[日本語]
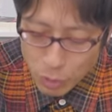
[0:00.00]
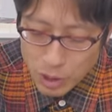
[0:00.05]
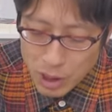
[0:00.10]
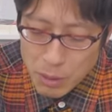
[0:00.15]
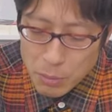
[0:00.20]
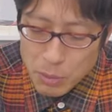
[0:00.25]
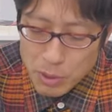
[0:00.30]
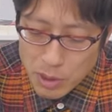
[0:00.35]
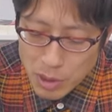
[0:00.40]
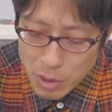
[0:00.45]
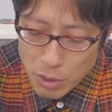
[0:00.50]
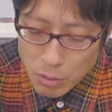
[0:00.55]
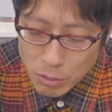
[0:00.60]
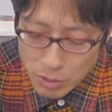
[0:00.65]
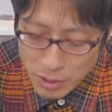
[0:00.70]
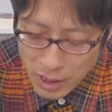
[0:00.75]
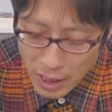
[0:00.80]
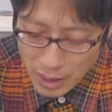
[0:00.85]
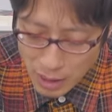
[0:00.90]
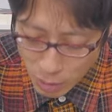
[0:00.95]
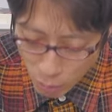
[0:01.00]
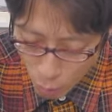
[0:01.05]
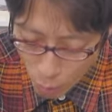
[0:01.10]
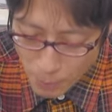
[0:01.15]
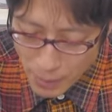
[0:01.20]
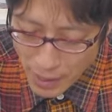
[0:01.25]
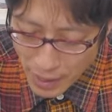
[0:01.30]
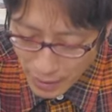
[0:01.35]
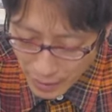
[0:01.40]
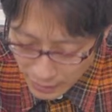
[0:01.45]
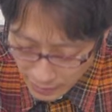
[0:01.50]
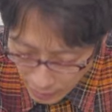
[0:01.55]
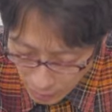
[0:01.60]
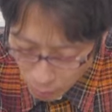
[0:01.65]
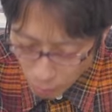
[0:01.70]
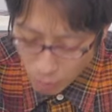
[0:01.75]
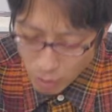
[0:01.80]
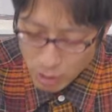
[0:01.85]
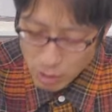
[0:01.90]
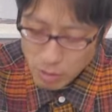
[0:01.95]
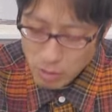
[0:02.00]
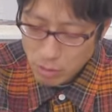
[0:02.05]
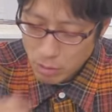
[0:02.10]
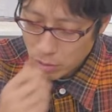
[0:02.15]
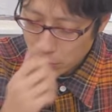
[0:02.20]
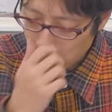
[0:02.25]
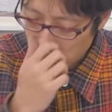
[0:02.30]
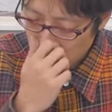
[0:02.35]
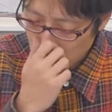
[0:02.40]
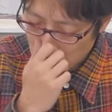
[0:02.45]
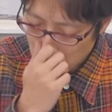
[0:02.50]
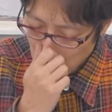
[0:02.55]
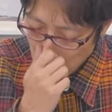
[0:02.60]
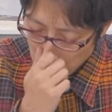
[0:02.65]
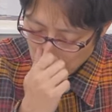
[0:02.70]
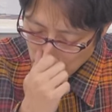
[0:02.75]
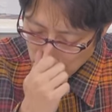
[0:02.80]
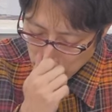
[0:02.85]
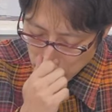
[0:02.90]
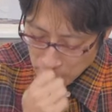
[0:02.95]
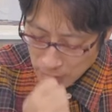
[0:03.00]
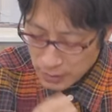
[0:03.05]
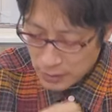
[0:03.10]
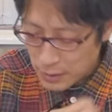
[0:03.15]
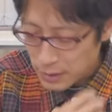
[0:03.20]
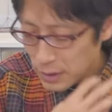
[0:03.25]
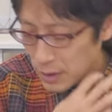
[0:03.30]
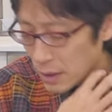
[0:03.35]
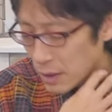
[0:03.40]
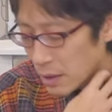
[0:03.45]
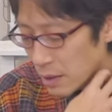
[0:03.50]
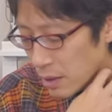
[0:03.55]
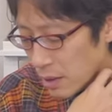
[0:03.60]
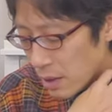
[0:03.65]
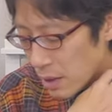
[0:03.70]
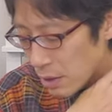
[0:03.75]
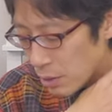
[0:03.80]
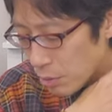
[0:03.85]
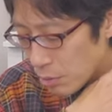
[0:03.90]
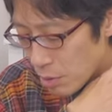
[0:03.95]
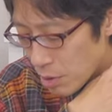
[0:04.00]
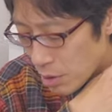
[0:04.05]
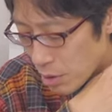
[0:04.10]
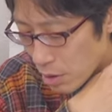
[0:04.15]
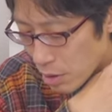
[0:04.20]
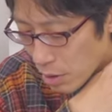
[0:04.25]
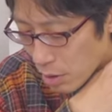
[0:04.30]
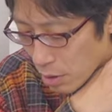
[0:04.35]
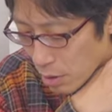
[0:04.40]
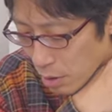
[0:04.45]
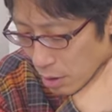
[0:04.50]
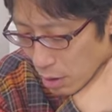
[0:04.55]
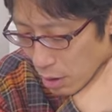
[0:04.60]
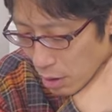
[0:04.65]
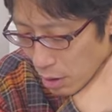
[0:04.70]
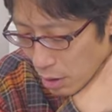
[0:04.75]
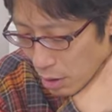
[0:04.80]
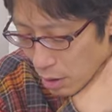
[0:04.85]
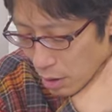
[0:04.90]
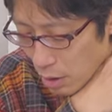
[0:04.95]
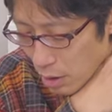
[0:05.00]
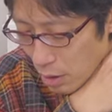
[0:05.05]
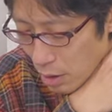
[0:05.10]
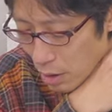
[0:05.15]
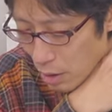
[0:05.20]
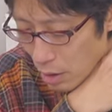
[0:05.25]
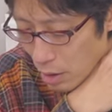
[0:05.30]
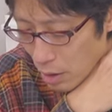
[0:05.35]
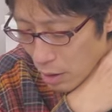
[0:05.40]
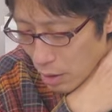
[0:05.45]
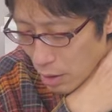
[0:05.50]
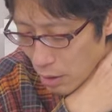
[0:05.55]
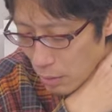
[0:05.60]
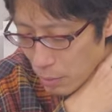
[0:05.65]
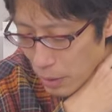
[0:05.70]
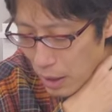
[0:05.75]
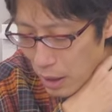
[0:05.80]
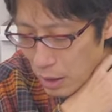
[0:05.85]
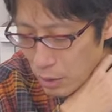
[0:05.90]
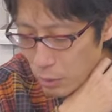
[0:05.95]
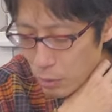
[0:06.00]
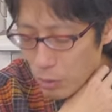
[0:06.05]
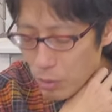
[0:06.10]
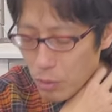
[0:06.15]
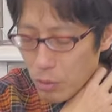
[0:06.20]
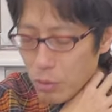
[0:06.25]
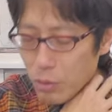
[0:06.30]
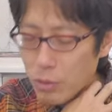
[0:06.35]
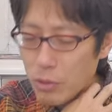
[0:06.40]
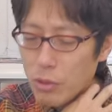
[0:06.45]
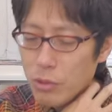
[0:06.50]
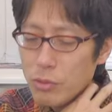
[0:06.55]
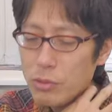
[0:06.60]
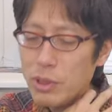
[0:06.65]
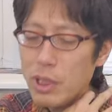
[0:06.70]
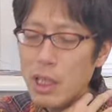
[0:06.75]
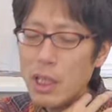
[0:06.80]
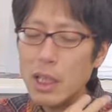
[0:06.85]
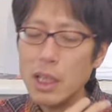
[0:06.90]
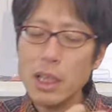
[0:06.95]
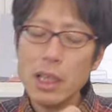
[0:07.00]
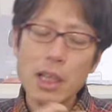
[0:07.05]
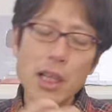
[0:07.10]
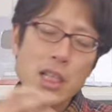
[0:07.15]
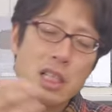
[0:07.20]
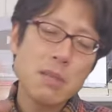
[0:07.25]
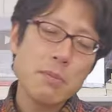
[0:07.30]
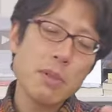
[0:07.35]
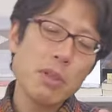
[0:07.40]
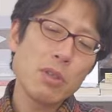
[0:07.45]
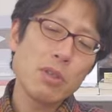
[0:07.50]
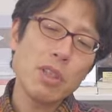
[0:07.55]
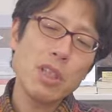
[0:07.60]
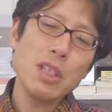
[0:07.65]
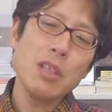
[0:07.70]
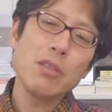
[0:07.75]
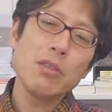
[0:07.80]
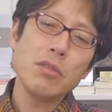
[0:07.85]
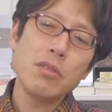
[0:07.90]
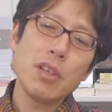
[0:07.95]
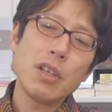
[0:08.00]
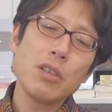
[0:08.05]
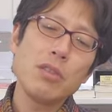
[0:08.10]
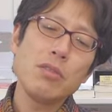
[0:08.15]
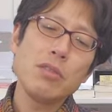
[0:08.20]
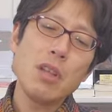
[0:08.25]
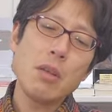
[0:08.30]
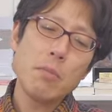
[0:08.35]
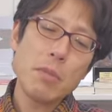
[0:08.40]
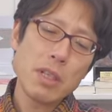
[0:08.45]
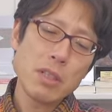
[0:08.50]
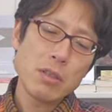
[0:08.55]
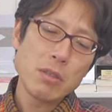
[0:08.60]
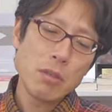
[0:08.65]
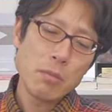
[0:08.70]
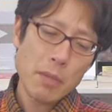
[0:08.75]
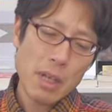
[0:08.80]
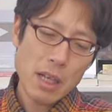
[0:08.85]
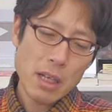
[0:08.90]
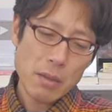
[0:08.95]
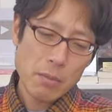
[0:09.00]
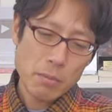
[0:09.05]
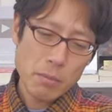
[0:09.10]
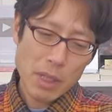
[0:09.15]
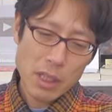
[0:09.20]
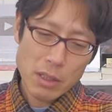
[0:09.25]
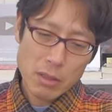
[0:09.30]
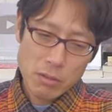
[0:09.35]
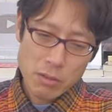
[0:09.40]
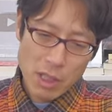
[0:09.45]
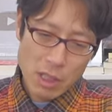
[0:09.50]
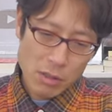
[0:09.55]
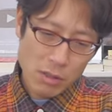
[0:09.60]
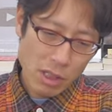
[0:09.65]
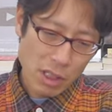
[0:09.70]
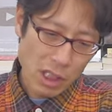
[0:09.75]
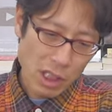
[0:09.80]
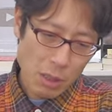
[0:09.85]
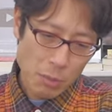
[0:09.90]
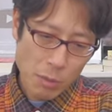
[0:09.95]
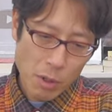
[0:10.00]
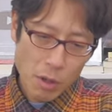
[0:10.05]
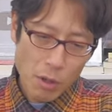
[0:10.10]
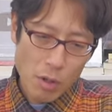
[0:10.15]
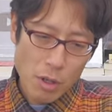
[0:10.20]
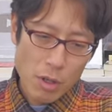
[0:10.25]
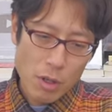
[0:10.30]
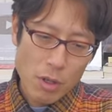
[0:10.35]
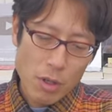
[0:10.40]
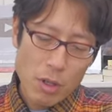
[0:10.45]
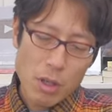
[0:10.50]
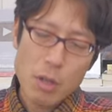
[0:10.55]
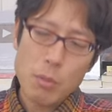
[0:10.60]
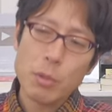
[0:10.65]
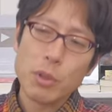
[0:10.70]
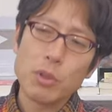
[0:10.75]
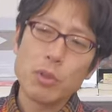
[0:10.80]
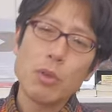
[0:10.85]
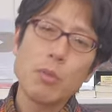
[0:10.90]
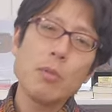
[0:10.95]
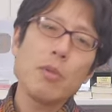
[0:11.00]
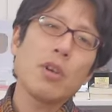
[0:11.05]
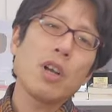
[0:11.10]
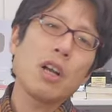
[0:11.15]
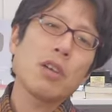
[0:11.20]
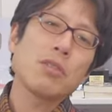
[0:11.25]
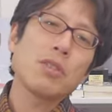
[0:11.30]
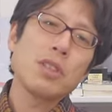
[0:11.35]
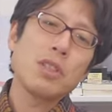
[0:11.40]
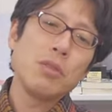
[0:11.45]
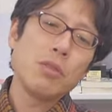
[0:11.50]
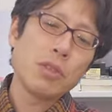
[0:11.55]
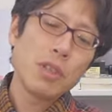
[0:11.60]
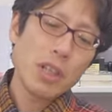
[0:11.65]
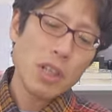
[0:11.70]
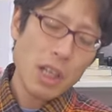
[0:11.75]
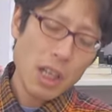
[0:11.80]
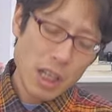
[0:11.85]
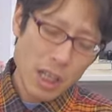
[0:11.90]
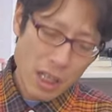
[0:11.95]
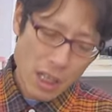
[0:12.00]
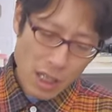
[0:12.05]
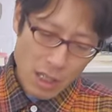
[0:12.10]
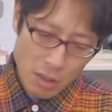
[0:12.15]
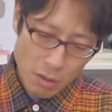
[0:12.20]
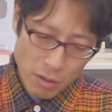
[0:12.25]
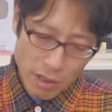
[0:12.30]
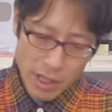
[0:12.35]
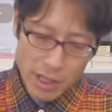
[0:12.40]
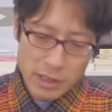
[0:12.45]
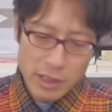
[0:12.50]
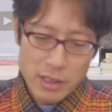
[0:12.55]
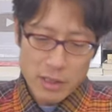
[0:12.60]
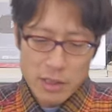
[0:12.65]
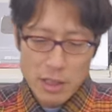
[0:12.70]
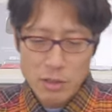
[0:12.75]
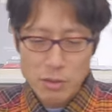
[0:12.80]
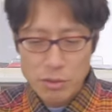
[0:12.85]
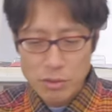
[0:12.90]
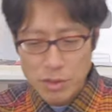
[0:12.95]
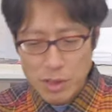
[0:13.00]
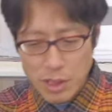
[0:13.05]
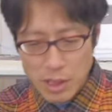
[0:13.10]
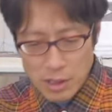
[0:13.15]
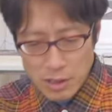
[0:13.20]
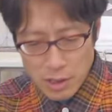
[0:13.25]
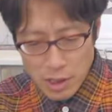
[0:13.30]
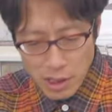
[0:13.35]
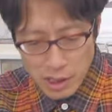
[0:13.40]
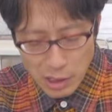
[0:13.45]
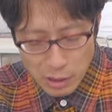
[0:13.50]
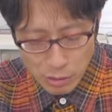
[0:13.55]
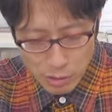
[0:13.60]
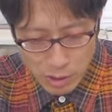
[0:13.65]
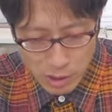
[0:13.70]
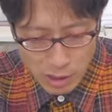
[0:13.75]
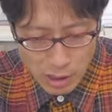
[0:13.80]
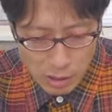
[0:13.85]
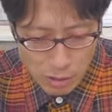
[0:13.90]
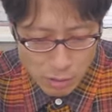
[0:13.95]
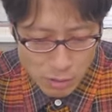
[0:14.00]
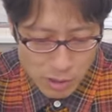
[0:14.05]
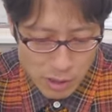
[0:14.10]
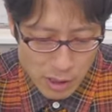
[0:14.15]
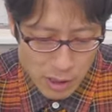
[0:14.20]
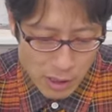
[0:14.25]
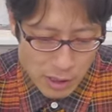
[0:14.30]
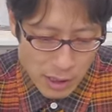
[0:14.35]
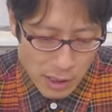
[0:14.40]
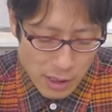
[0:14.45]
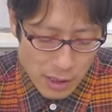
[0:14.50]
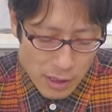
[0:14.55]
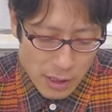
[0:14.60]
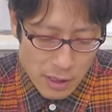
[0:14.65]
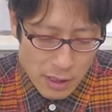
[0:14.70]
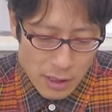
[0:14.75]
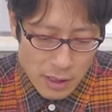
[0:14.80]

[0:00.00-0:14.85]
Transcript: の気持ちを歌に込められたということでございます。そしてでまあ、この歌会始めの儀っていうのは宮殿松の間、宮殿の中でも、最も格式の高いお部屋ですね、即位礼正殿の儀が行われた、